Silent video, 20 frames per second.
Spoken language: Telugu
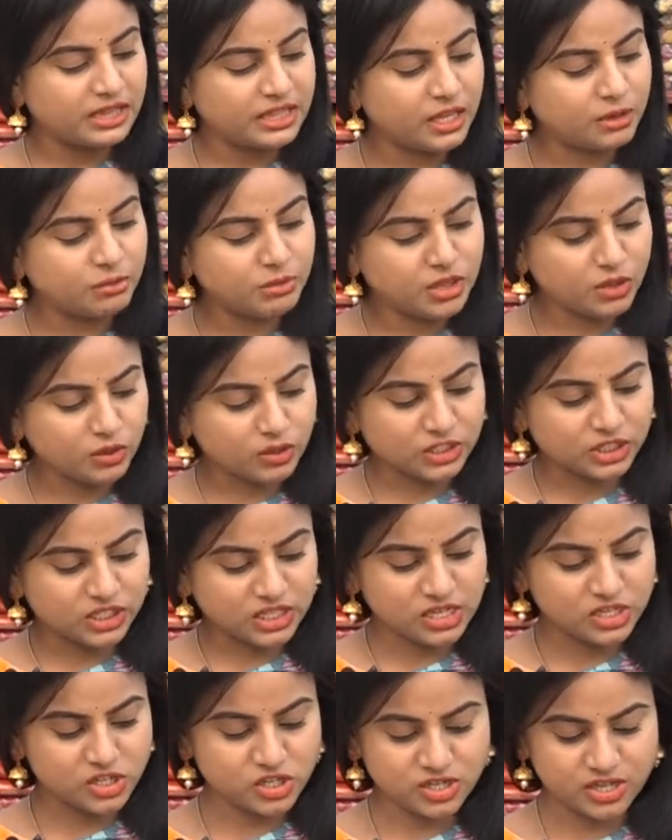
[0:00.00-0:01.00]
దీని మీద ఒక
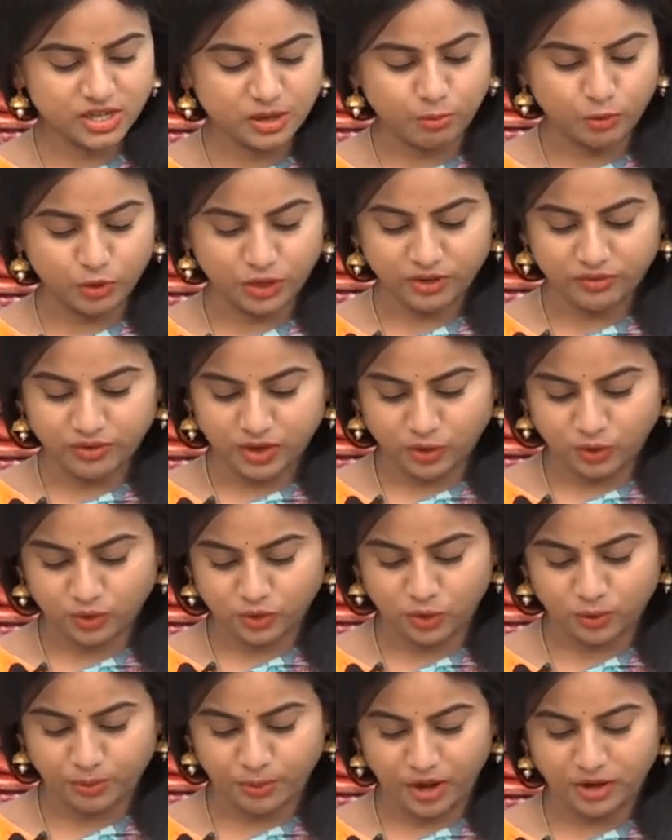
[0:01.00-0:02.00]
చిన్న చిన్న బుటీ
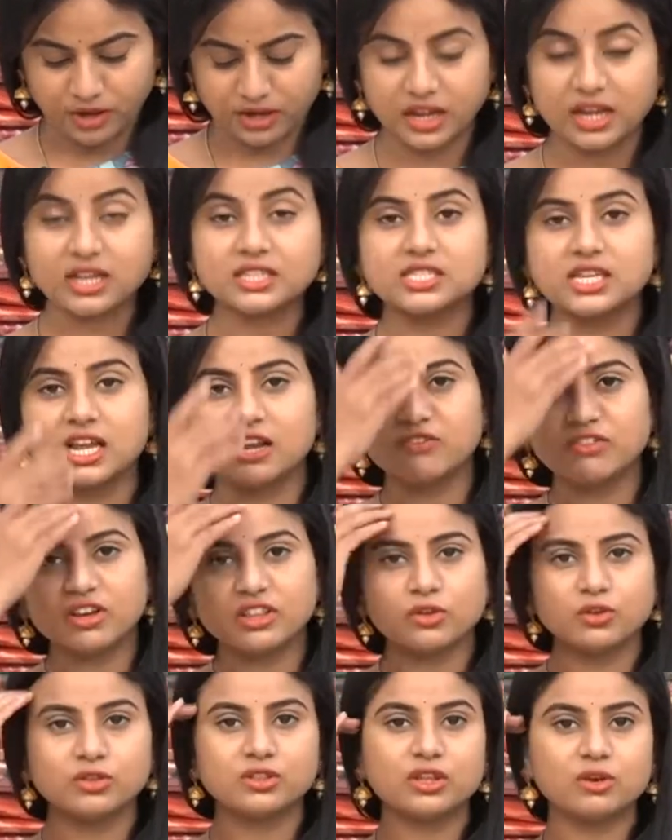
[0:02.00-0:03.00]
వర్క్తో పాటుగా సెల్ఫ్
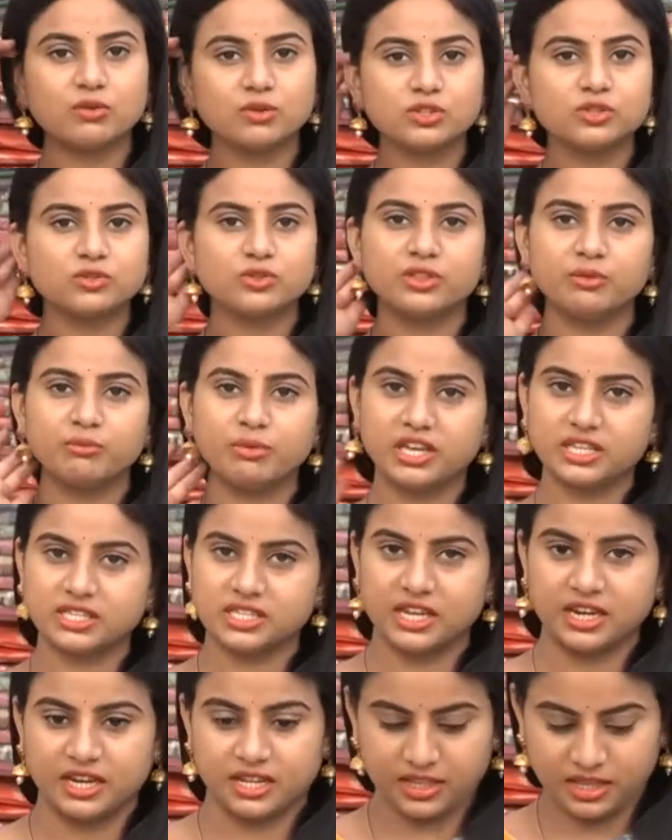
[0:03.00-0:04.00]
అదంతా వస్తుంది
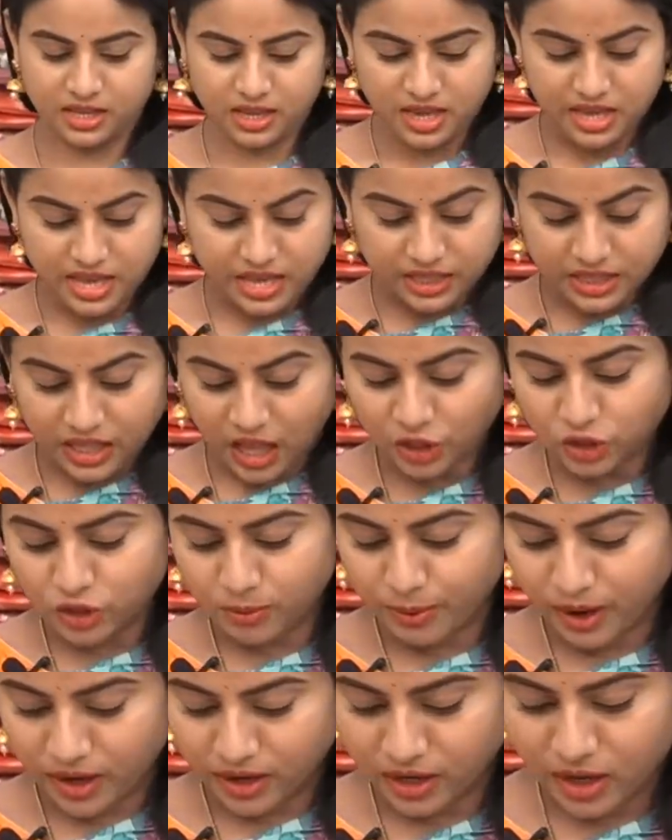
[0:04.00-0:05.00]
బేస్ అనేది
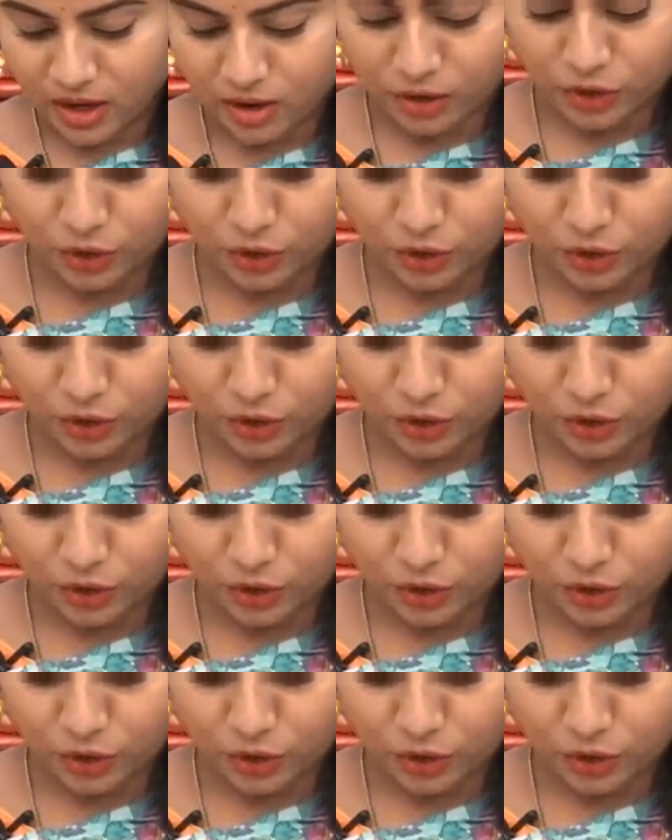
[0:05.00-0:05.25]
దాంతోపాటుగా